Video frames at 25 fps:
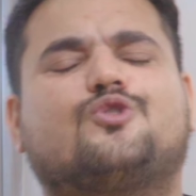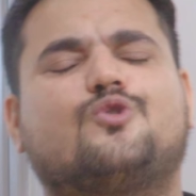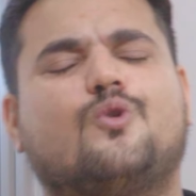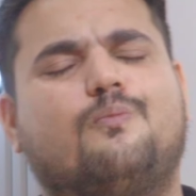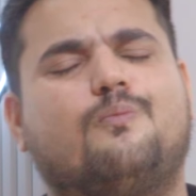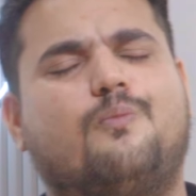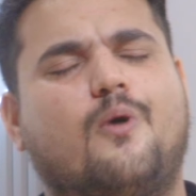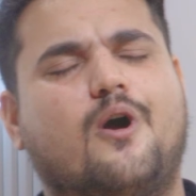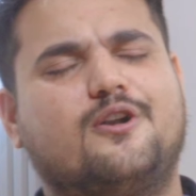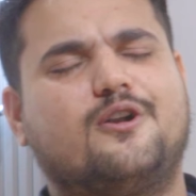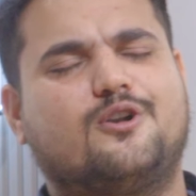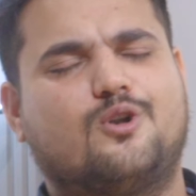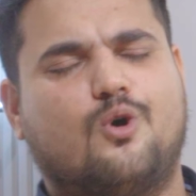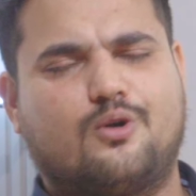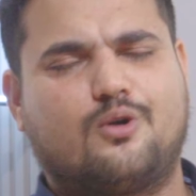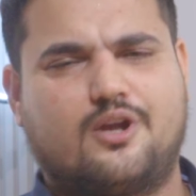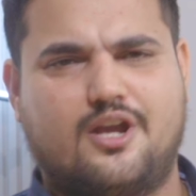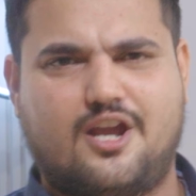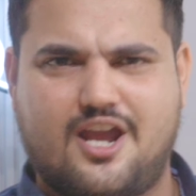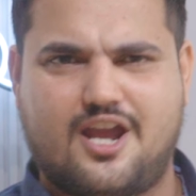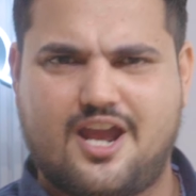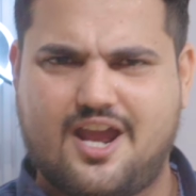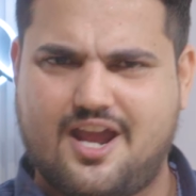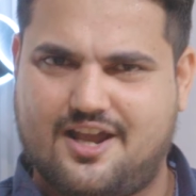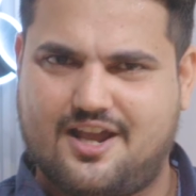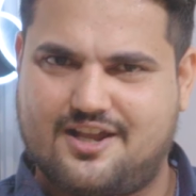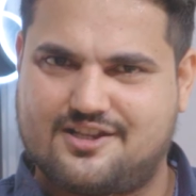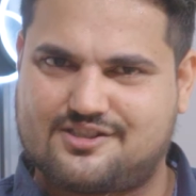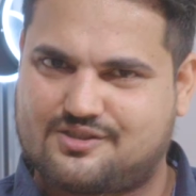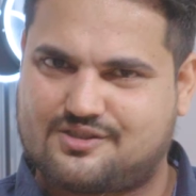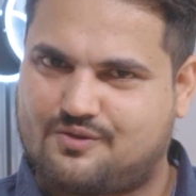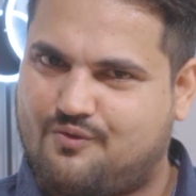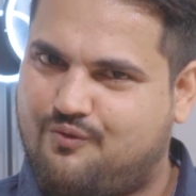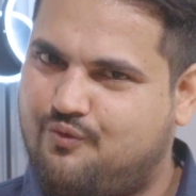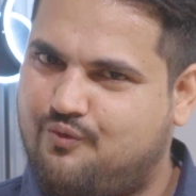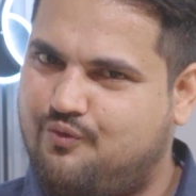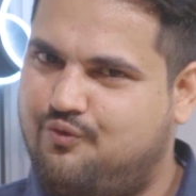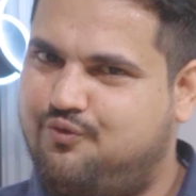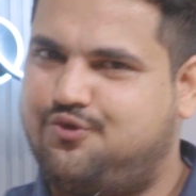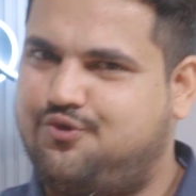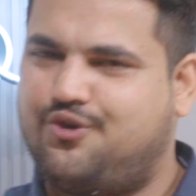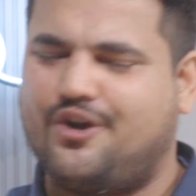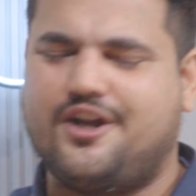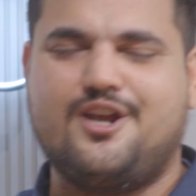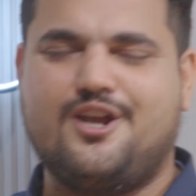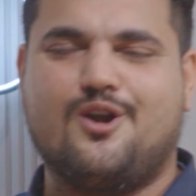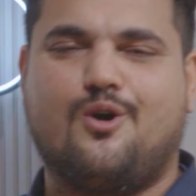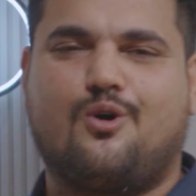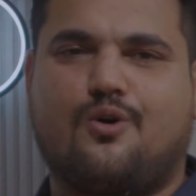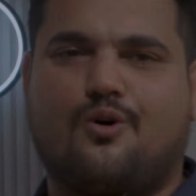2.0 की इस वीडियो